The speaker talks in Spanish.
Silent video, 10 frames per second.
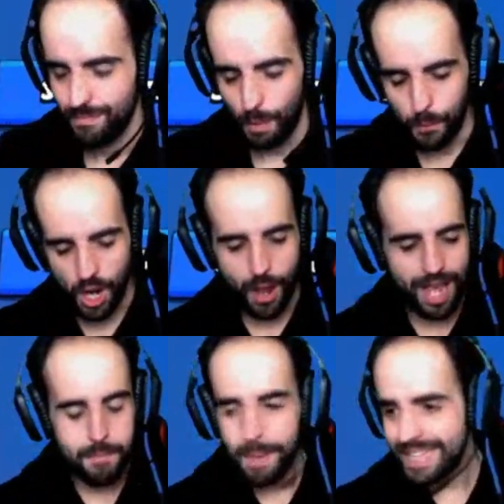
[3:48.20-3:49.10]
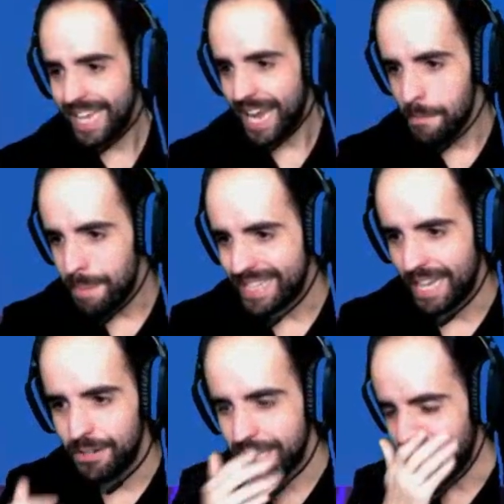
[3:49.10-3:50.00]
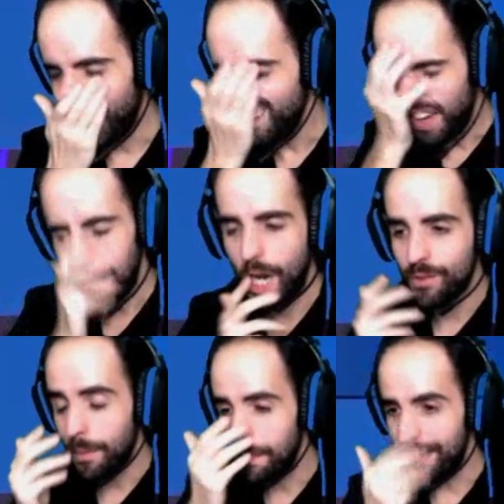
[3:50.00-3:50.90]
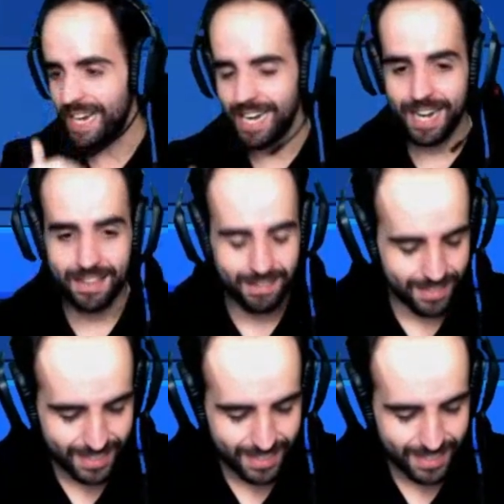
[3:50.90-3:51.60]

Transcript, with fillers: bueno, empate, empate, no está mal, eh. Madre mía, me pica la nariz.